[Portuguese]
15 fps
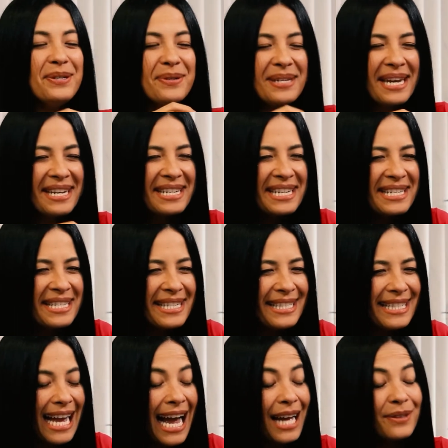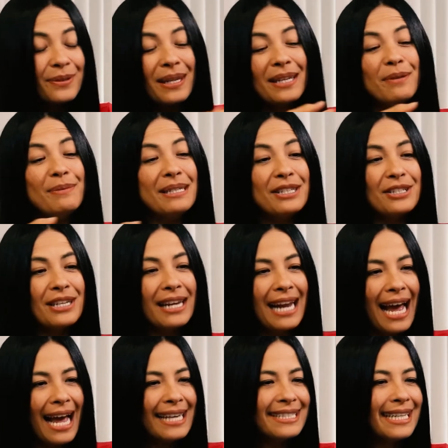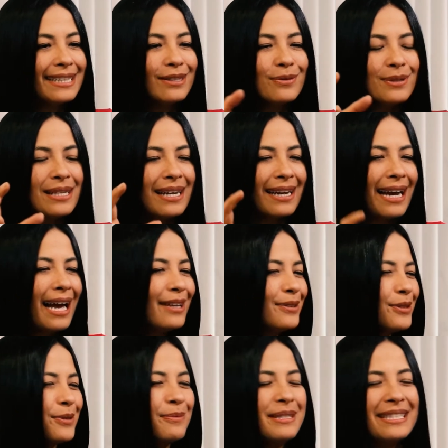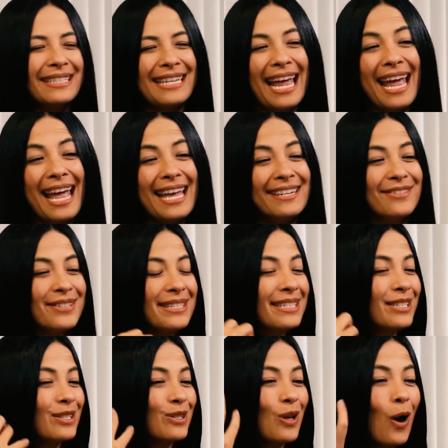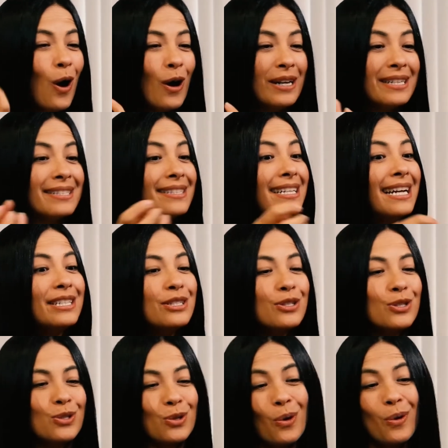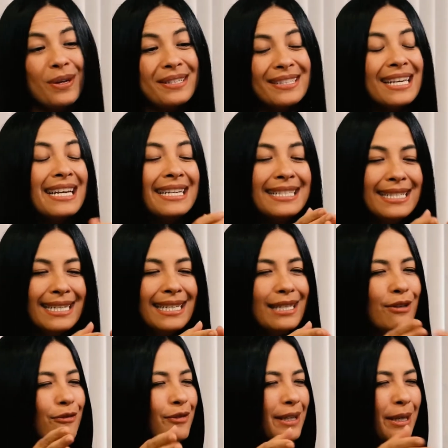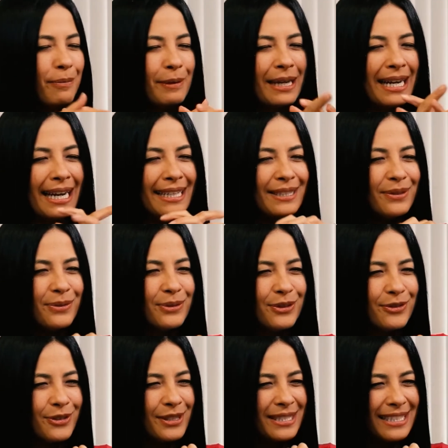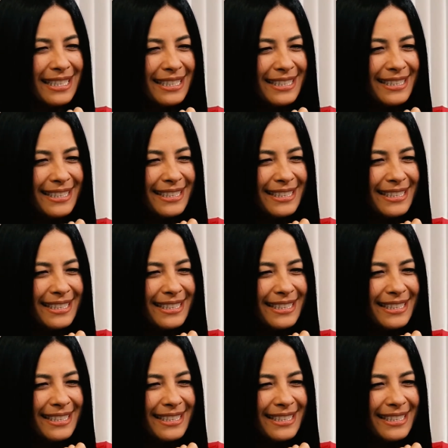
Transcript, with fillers: o que é que este estado, o que é que Minas Gerais, que é tão cercado de mistérios, histórias, tradições, significa para cada um de vocês?